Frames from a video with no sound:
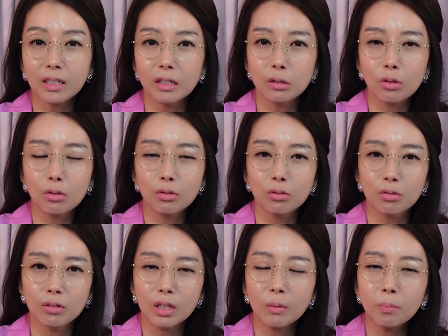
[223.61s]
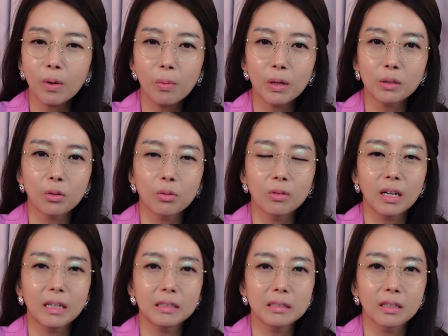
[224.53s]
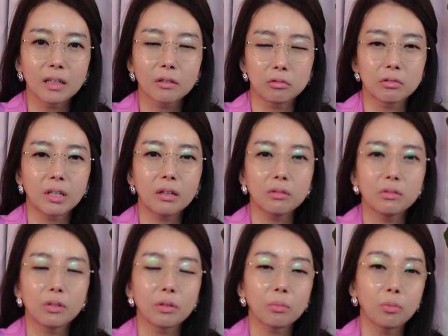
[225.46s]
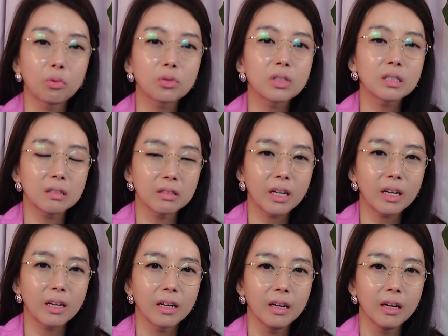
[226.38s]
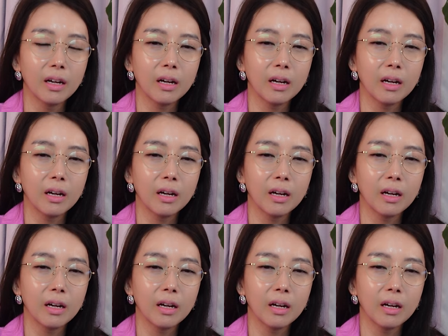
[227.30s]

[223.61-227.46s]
잘 설 수 있는 입법 활동을 하는 게 국회의원의 몫인데